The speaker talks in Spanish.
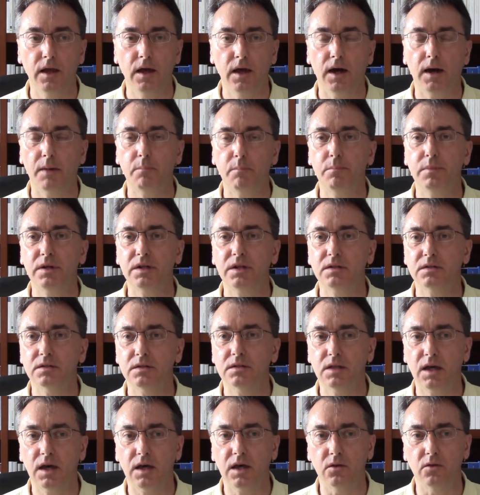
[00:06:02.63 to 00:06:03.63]
ha
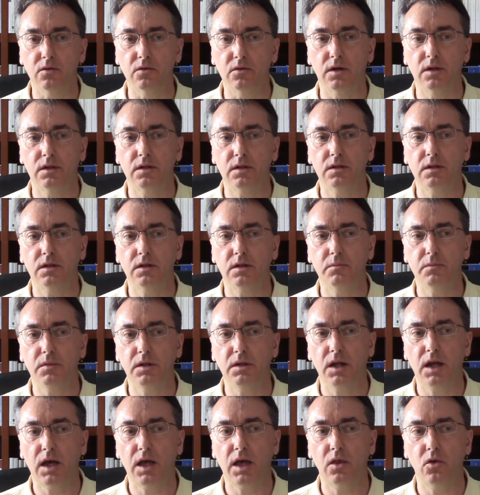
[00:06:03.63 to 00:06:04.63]
prestado a
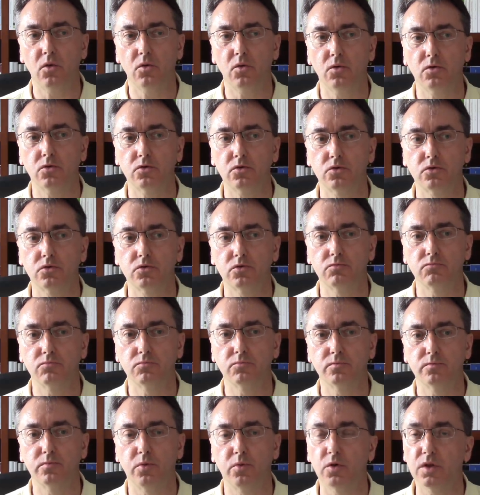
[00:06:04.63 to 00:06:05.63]
determinados
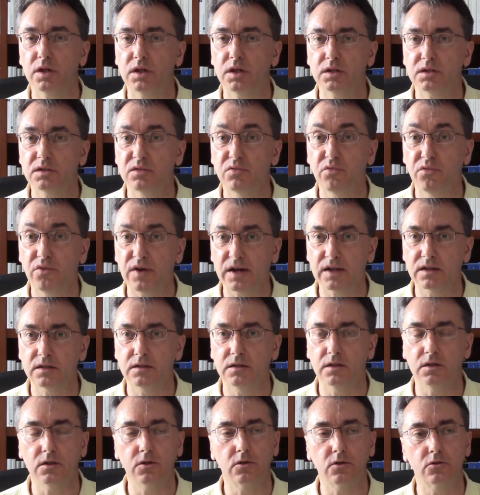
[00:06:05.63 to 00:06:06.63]
poderes
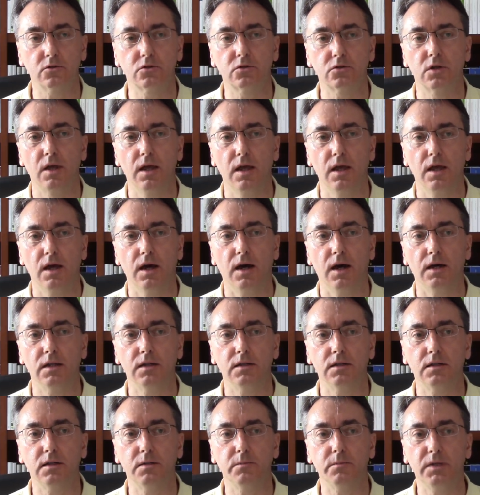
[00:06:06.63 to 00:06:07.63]
fácticos a
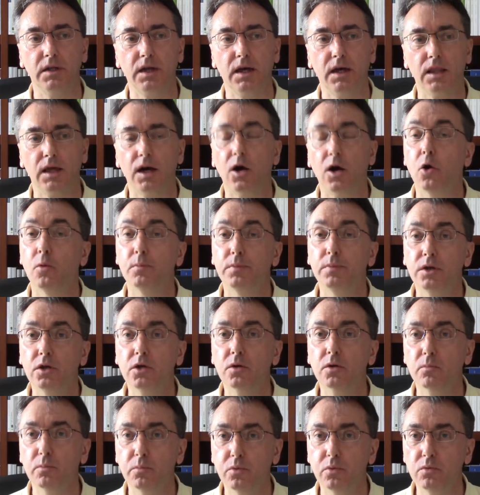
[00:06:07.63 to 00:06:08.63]
determinada
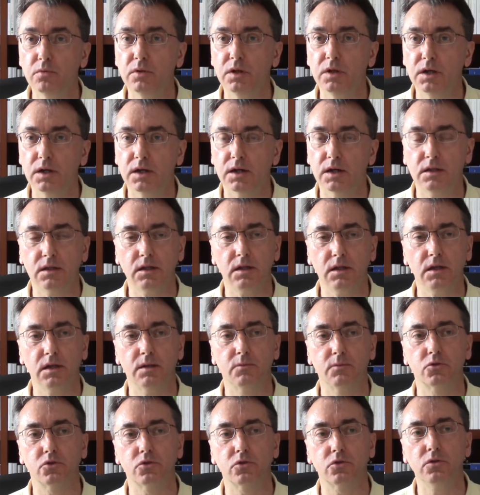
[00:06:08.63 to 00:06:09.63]
opinión pública,
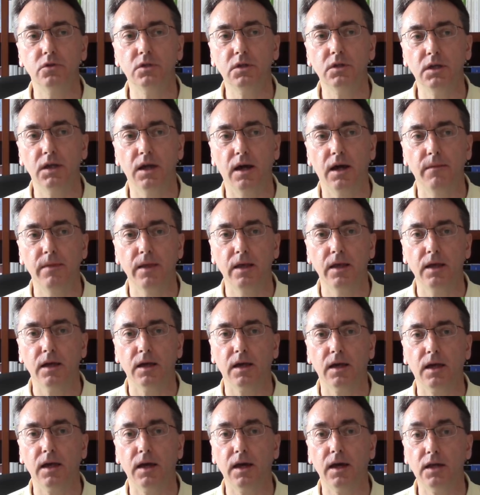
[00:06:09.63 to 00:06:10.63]
diríamos hoy día,
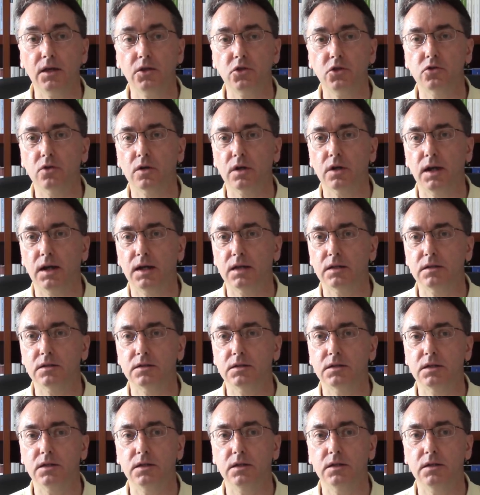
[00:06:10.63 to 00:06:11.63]
que ha hecho que el arte
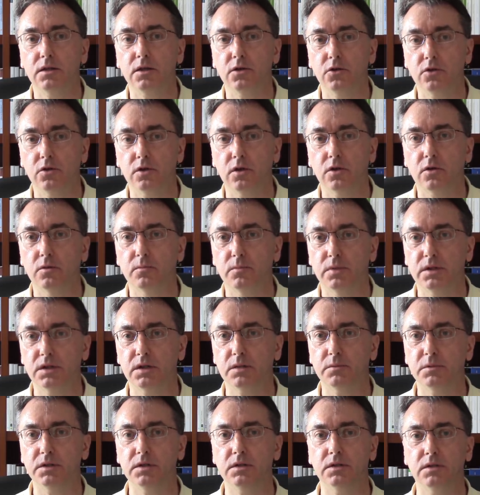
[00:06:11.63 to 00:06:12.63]
se deteriore
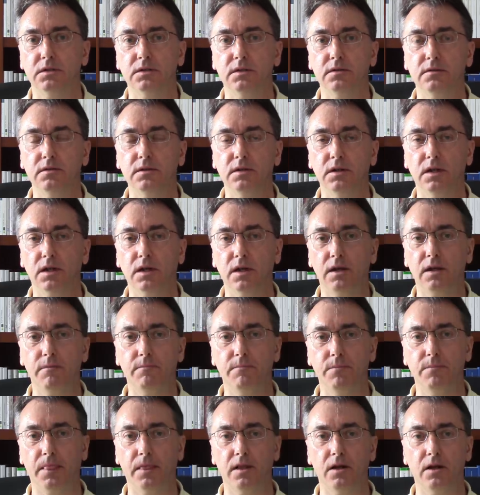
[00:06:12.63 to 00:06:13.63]
completamente. Es decir, que
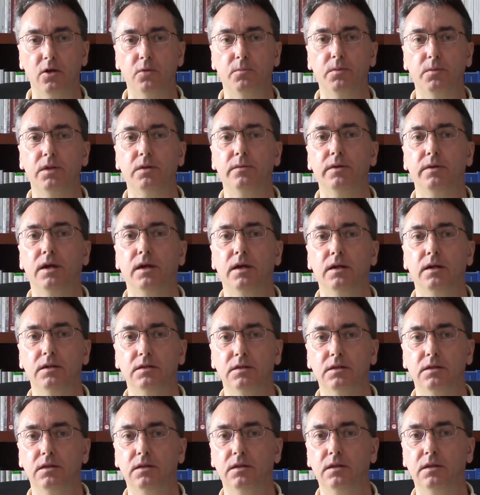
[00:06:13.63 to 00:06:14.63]
mm, Lope de Vega en
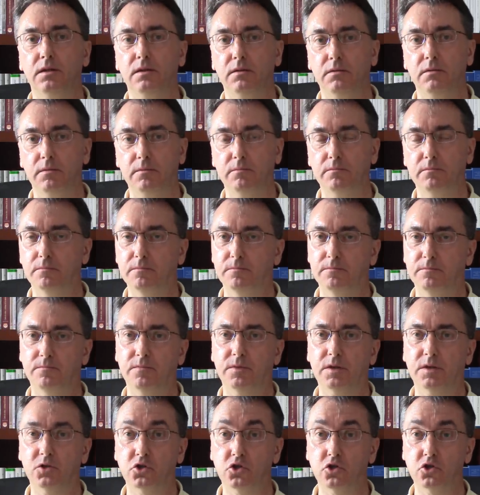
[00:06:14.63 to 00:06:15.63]
este
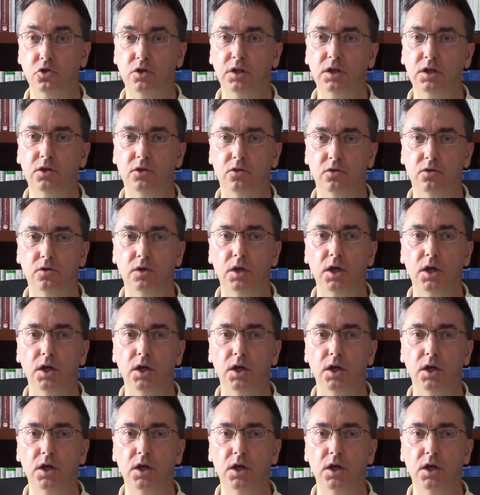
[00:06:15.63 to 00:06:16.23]
mm, soneto